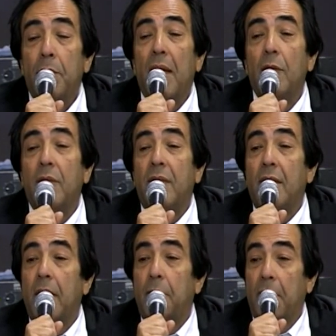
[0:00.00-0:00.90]
Para não
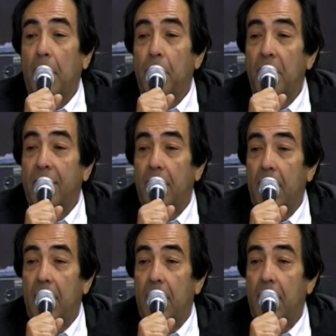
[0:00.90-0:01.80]
ceder para a Polícia
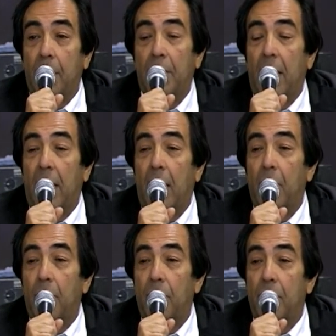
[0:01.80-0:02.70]
Militar,
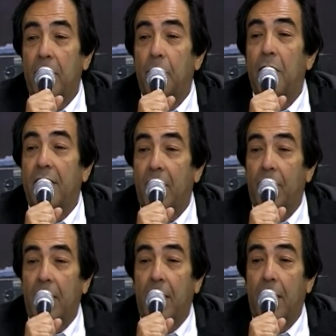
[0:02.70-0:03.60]
para a
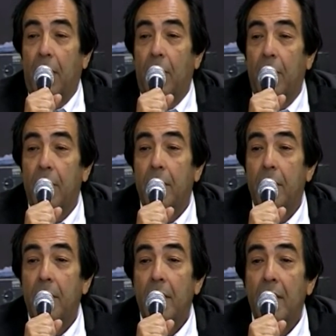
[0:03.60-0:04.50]
Polícia Federal,
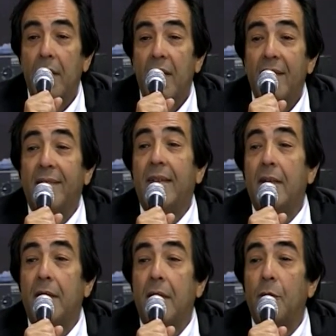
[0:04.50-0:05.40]

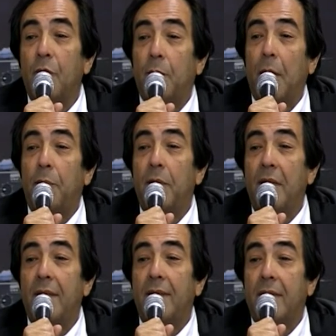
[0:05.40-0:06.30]
cedamos para a
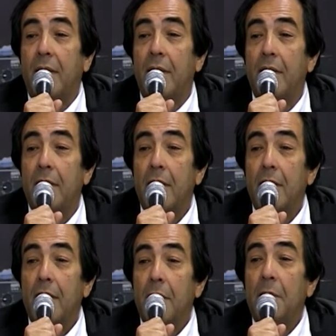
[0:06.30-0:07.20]
Polícia
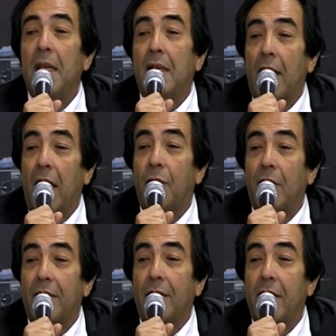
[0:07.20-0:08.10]

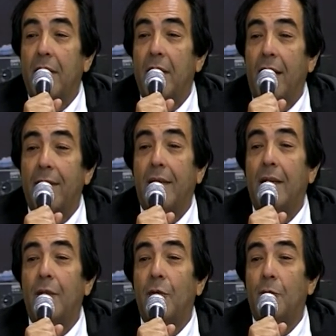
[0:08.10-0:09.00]
Militar fazer a
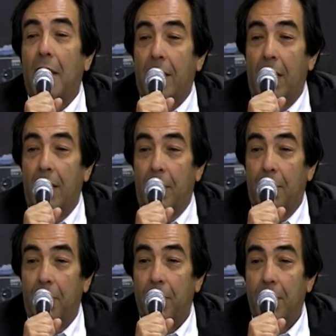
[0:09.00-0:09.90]
sede de um
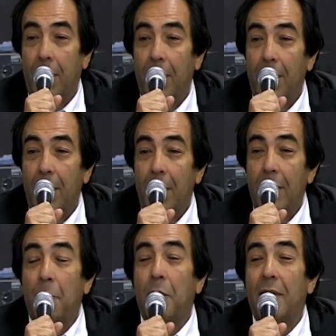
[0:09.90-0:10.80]
batalhão
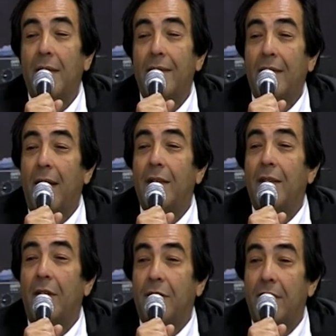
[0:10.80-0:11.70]
depois a
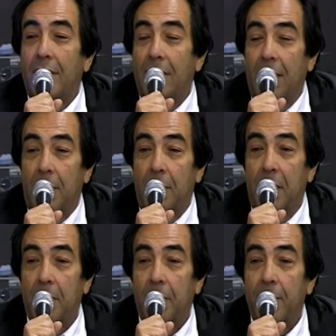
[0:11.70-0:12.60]
sede da
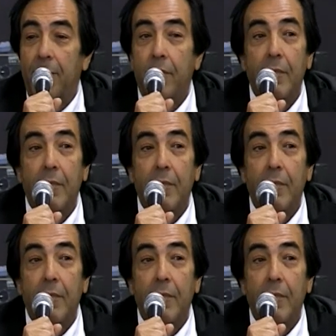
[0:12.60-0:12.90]
GCM.